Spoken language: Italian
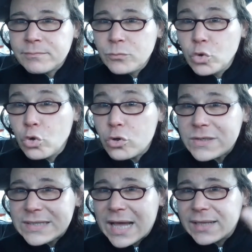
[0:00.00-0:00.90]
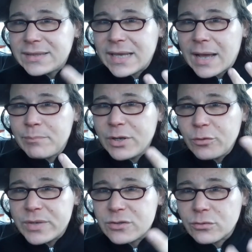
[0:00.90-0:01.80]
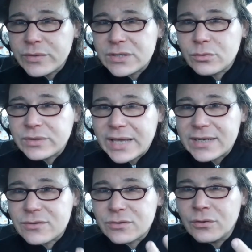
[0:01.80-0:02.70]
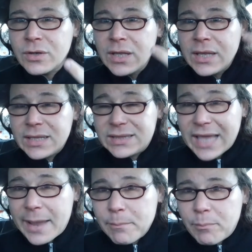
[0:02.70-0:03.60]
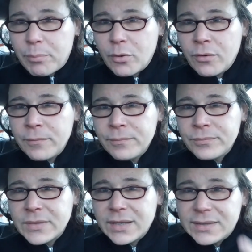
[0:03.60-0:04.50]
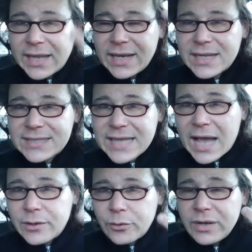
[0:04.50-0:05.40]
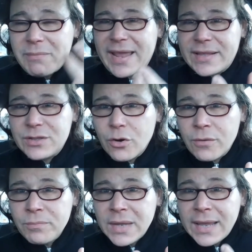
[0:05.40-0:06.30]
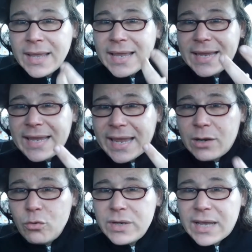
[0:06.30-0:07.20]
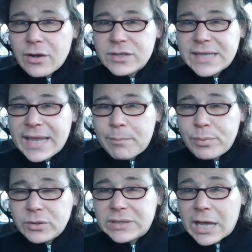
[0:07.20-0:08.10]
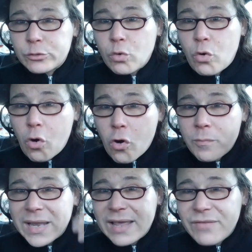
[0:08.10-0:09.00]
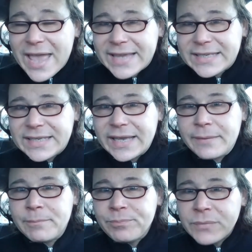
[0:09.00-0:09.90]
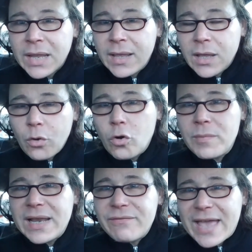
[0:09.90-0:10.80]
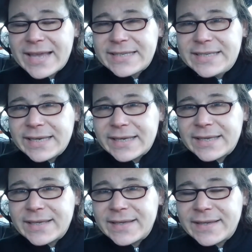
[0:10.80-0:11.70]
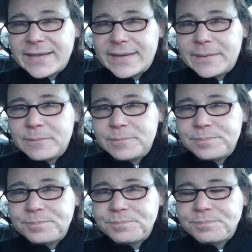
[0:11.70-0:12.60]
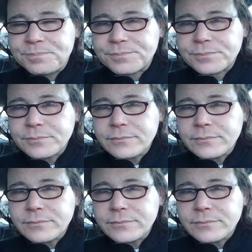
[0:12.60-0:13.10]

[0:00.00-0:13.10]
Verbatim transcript: nonostante abbiano messo questo terzo tempo del sacro rimedio che l'unica cosa che ha portato, come le vecchie come le vecchie ehm,